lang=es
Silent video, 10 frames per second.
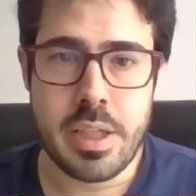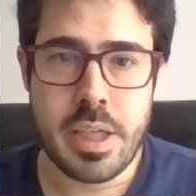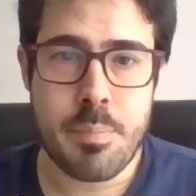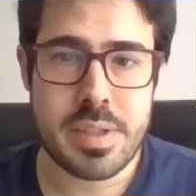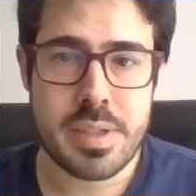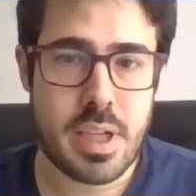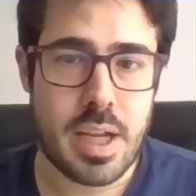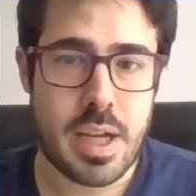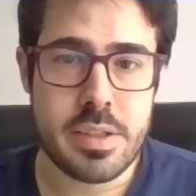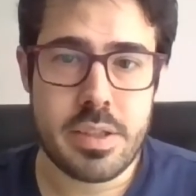Y en base a
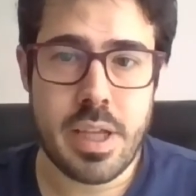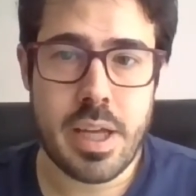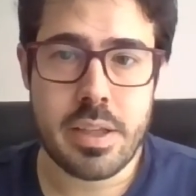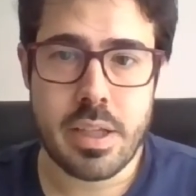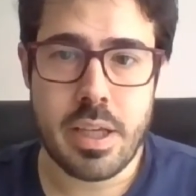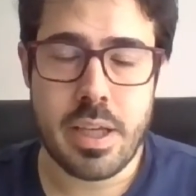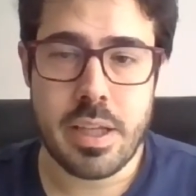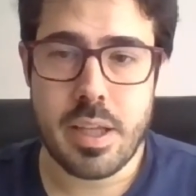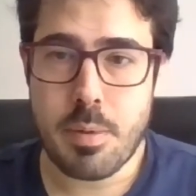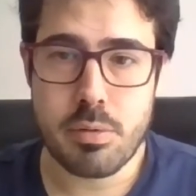la cantidad
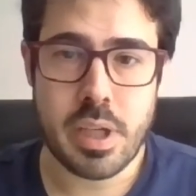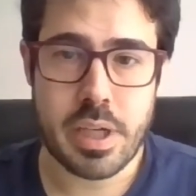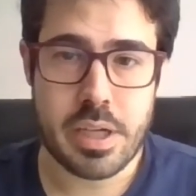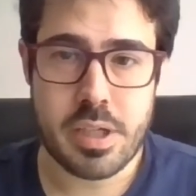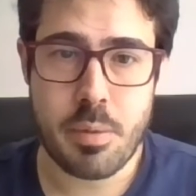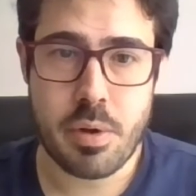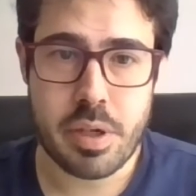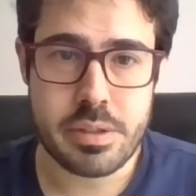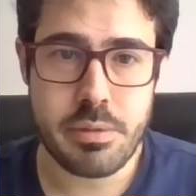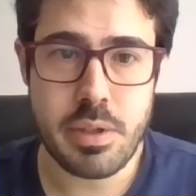eh, de preguntas que hayamos
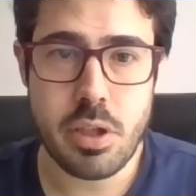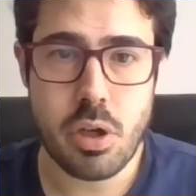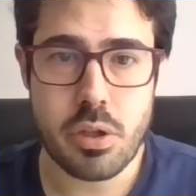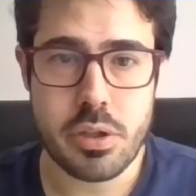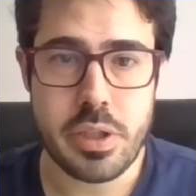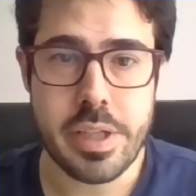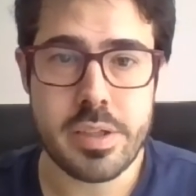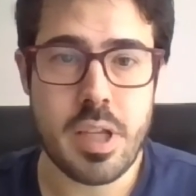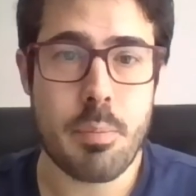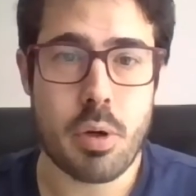recibido y
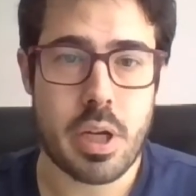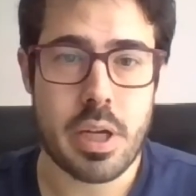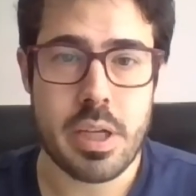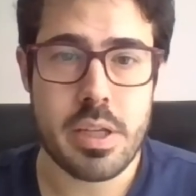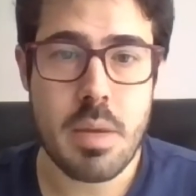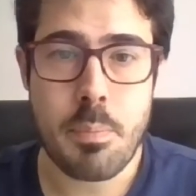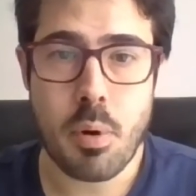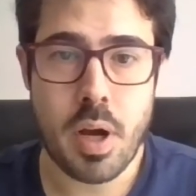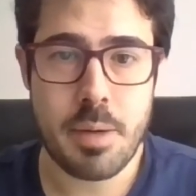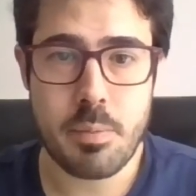el tiempo que
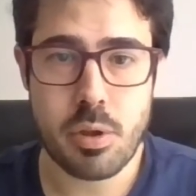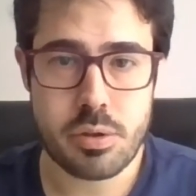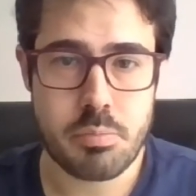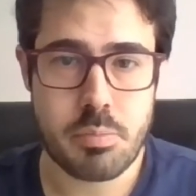dispongamos,